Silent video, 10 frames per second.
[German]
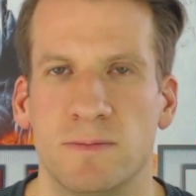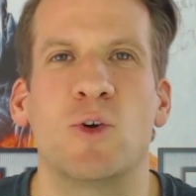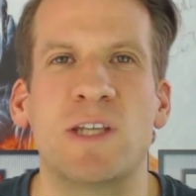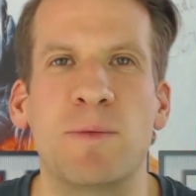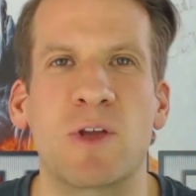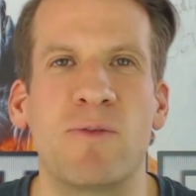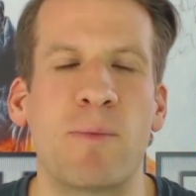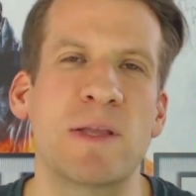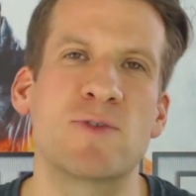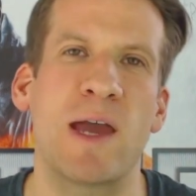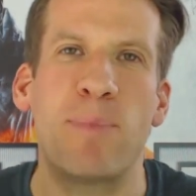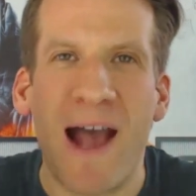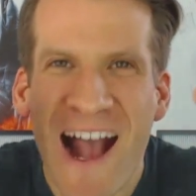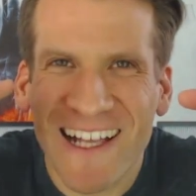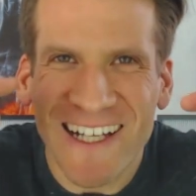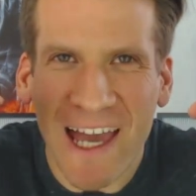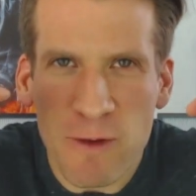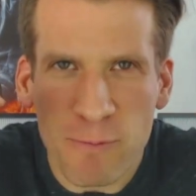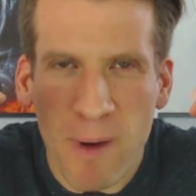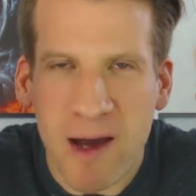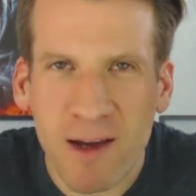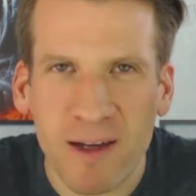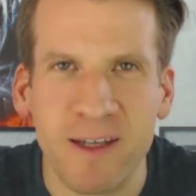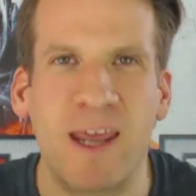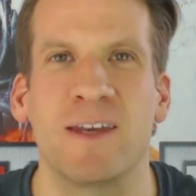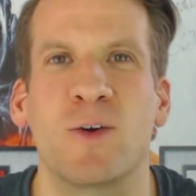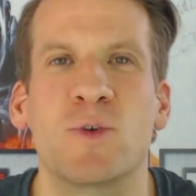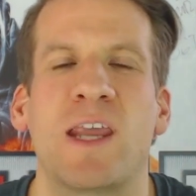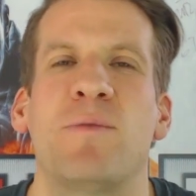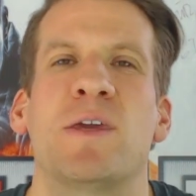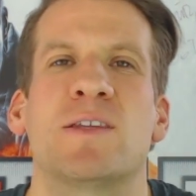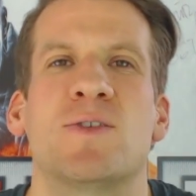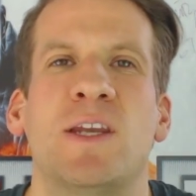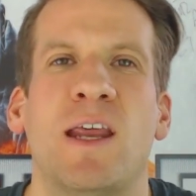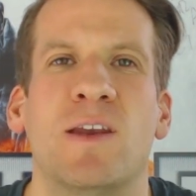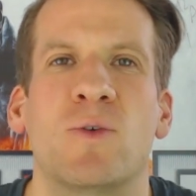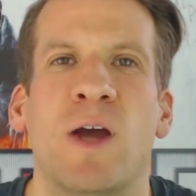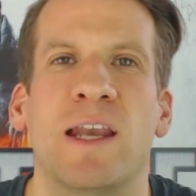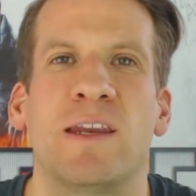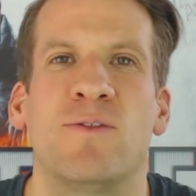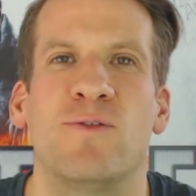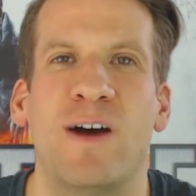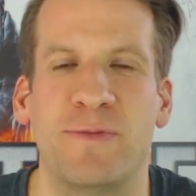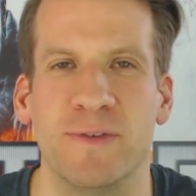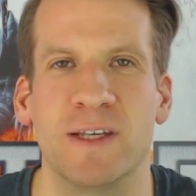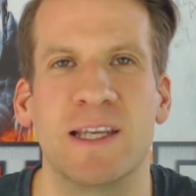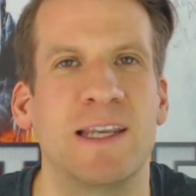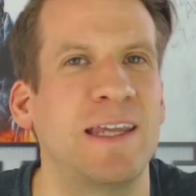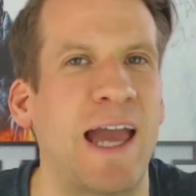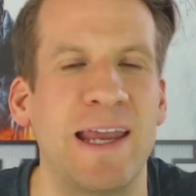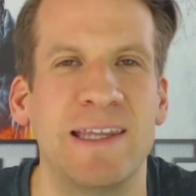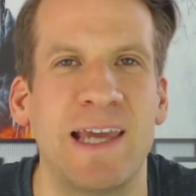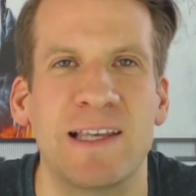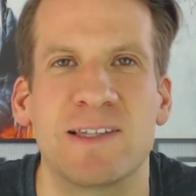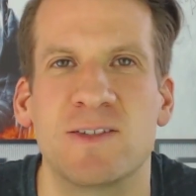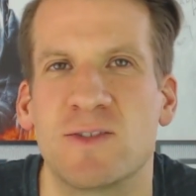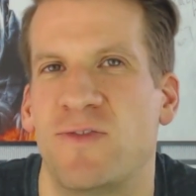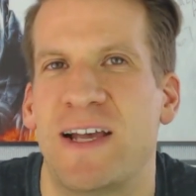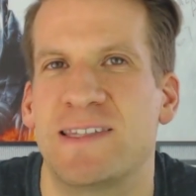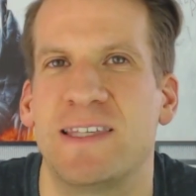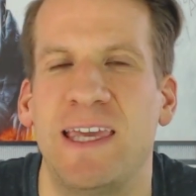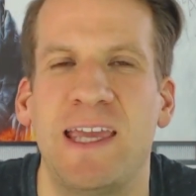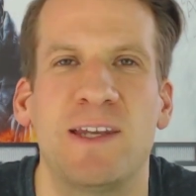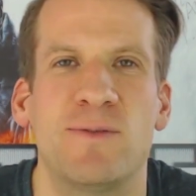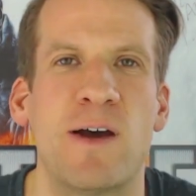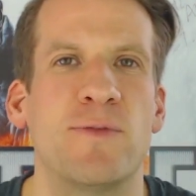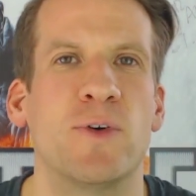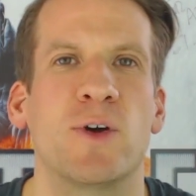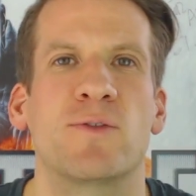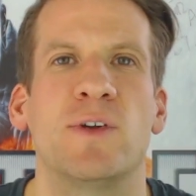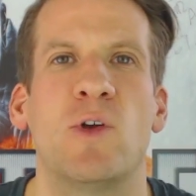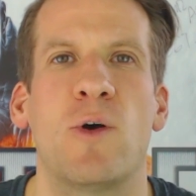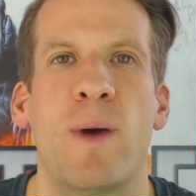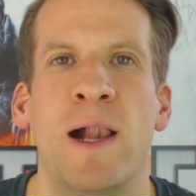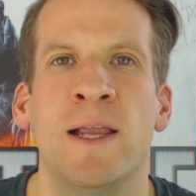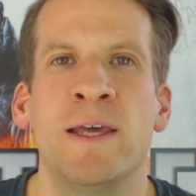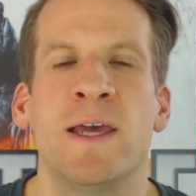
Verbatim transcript: Und damit kommen wir mal zu ein paar greifbareren Änderungen, nämlich zu den Änderungen an den Waffen eigentlich hat so fast jede Waffe irgendwie nochmal